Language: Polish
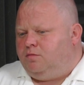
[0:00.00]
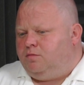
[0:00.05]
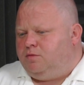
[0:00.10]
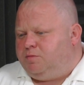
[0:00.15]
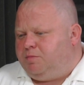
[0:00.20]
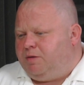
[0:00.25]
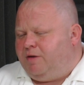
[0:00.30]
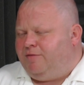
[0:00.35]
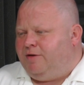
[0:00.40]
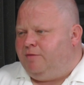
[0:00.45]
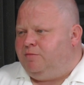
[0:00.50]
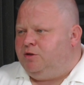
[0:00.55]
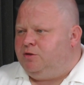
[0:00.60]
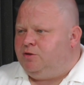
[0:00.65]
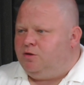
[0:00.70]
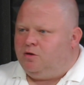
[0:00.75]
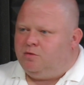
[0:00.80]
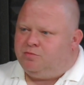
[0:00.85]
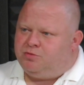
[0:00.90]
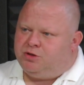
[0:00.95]
Sprawia mi
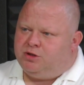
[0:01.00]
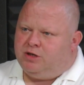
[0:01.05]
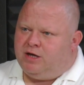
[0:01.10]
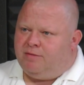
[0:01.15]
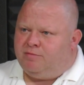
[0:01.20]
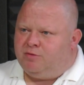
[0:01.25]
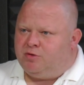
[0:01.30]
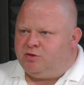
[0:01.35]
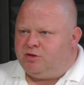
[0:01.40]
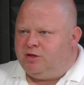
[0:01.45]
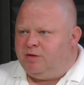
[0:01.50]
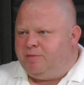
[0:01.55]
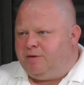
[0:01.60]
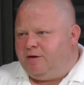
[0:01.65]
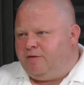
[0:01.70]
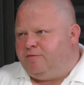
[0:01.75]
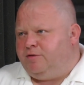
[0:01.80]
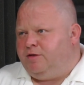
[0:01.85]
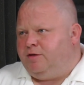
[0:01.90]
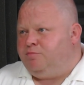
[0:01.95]
to przyjemność,
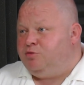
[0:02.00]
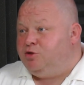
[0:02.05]
naprawdę.